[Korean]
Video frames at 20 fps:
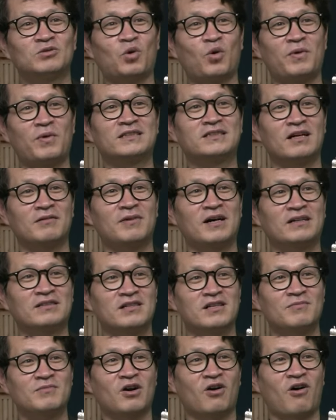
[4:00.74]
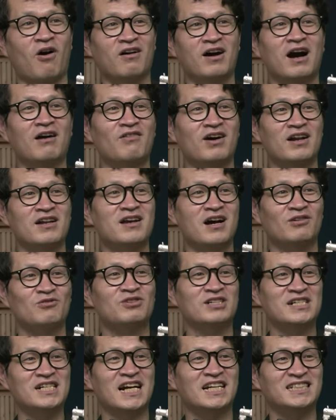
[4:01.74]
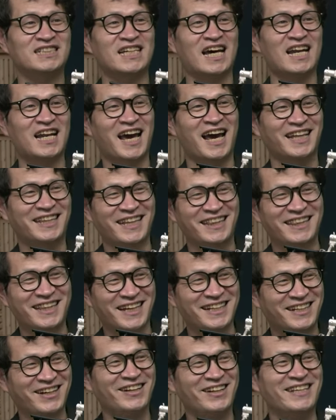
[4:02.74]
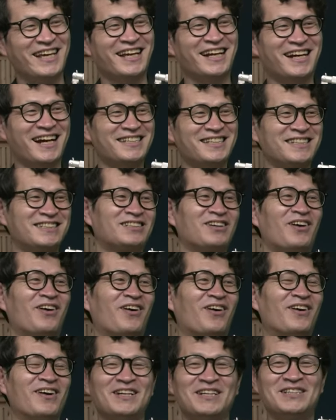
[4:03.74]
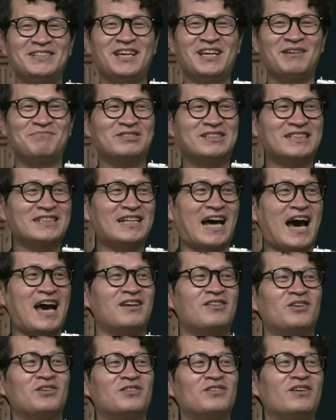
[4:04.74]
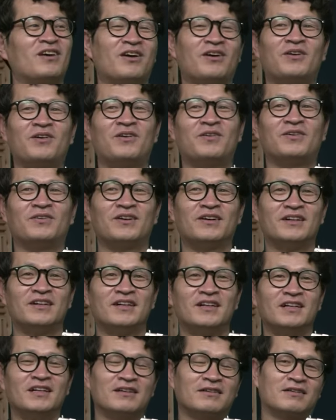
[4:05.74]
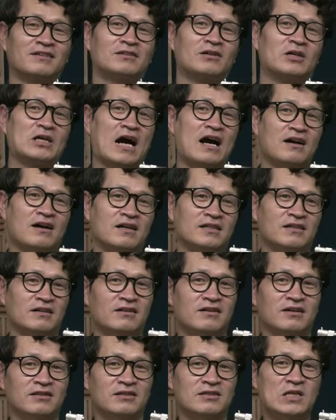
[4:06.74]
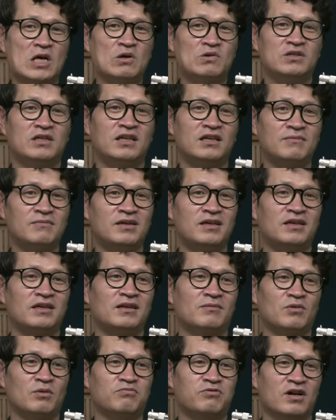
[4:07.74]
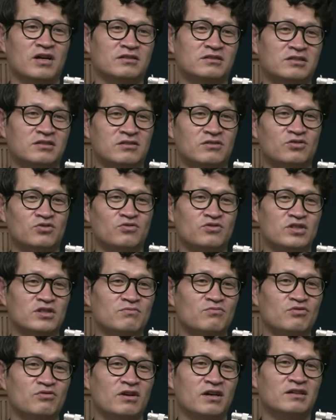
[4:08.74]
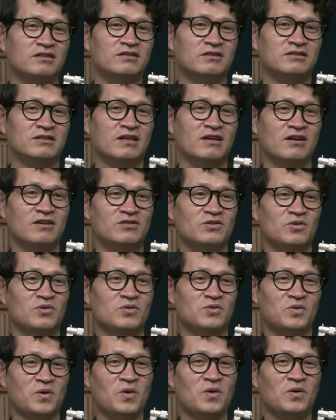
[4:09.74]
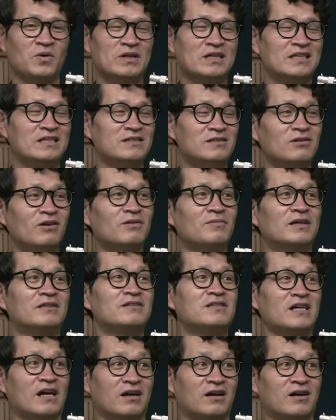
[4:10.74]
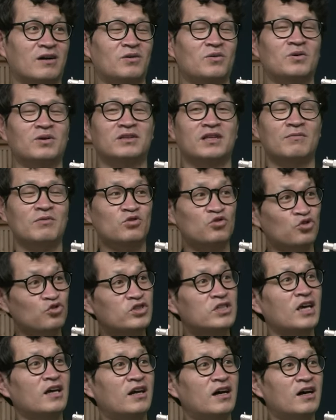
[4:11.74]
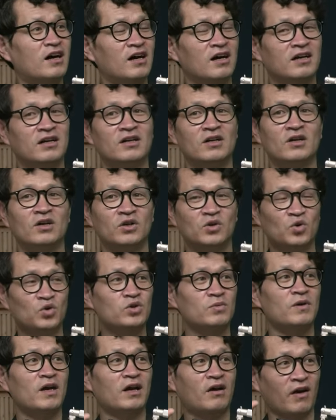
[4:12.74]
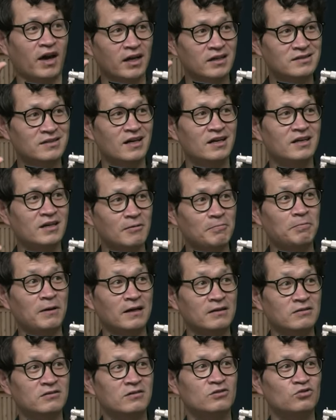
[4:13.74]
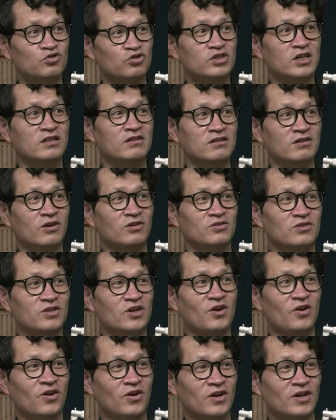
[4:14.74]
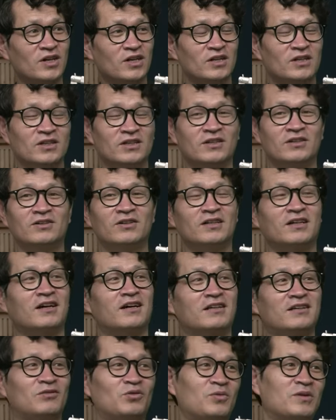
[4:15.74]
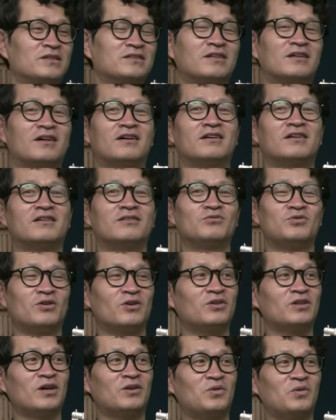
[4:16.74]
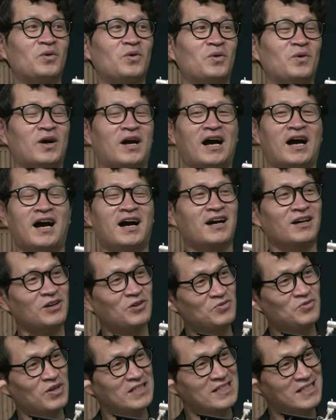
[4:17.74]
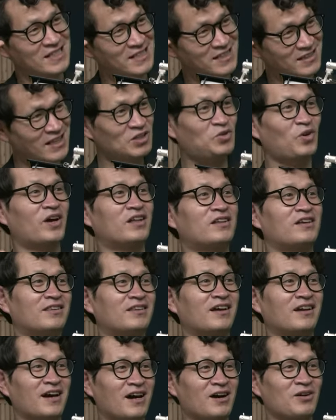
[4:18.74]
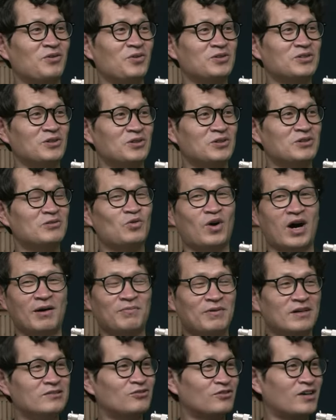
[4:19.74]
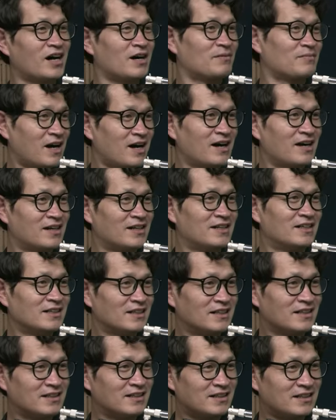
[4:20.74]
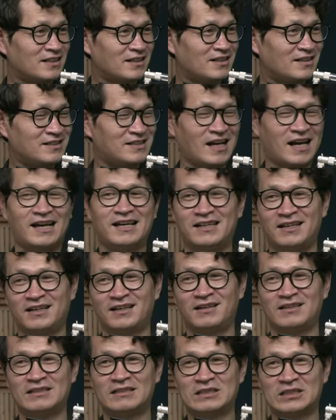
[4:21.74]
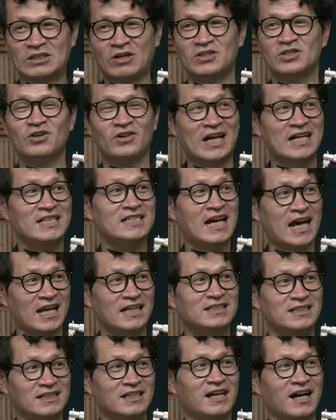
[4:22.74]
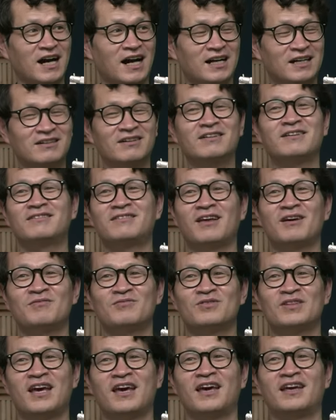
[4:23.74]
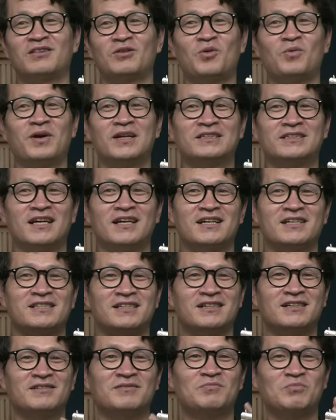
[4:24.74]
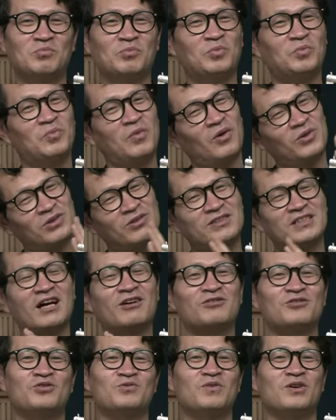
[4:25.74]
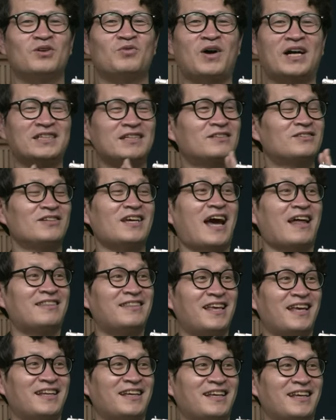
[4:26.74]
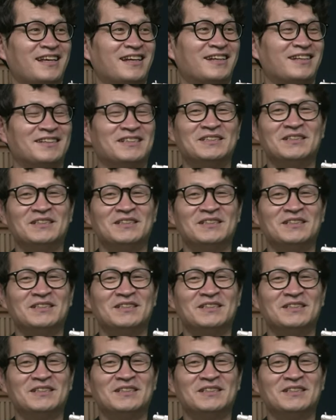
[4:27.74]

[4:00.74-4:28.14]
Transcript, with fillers: 노벨상 받으려면 건강 관리하고 끝까지 살아야 된다 이런 얘기까지 있어요. 이게 네. 무슨 아이러니예요. 음. 그래서 한강 작가 같은 경우 이미 뭐 프랑스를 중심으로 해서 세계적으로 인정을 받은 작가고 그다음에 주제가 요즘에 굉장히 힙한 그런 주제들이거든요. 네. 그러니까 이 노벨상 위원회도 아 결국엔 이때 줘야 된다라고 저는 과반수가 아마 이, 이, 선정을 하지 않았을까. 그렇기 때문에 노벨상이 지금 어떤 상을 주면 화제성이 안 되니